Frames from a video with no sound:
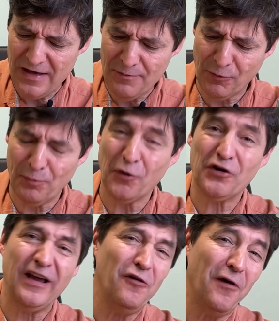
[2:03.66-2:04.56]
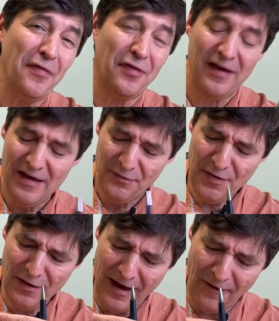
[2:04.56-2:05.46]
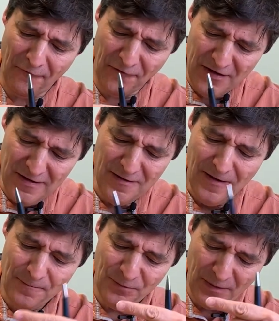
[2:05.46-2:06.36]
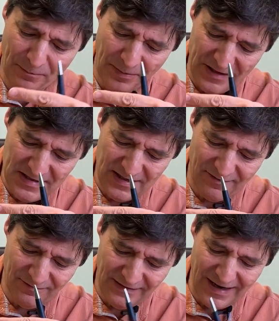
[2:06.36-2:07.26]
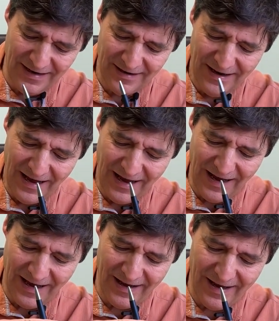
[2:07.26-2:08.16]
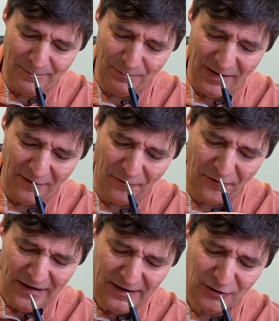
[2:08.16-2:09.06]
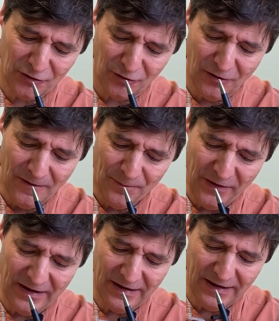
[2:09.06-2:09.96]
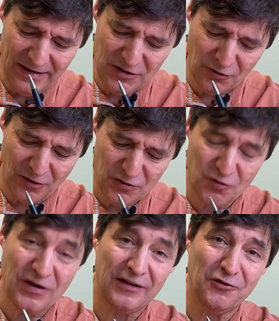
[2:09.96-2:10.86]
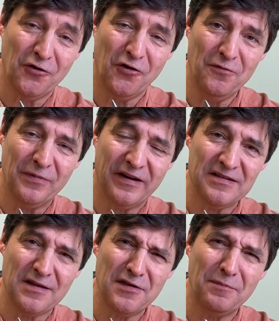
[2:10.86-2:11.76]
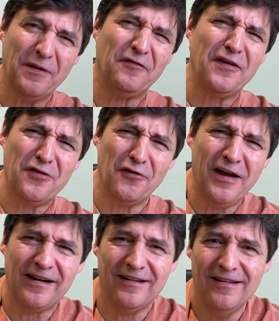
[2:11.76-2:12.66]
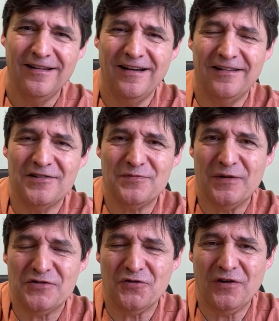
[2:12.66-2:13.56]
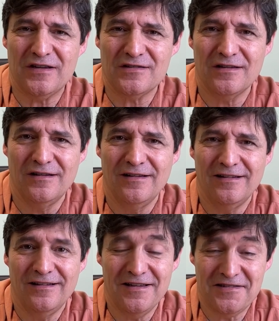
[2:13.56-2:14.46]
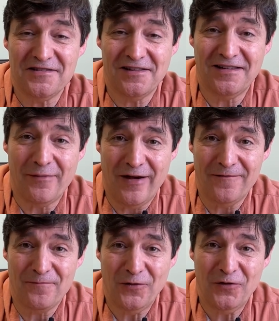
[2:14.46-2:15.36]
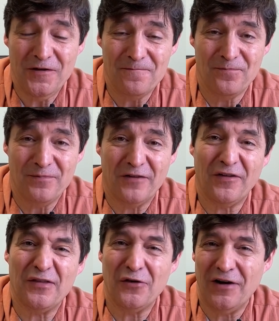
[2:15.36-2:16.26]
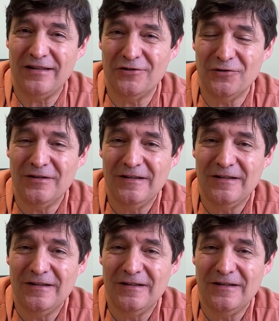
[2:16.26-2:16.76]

por qué lo hace? Dice, a fin de presentar eh, perfecto en Cristo Jesús a todo hombre, es decir, perfeccionar a las personas. Y este es el tema hoy perfeccionando.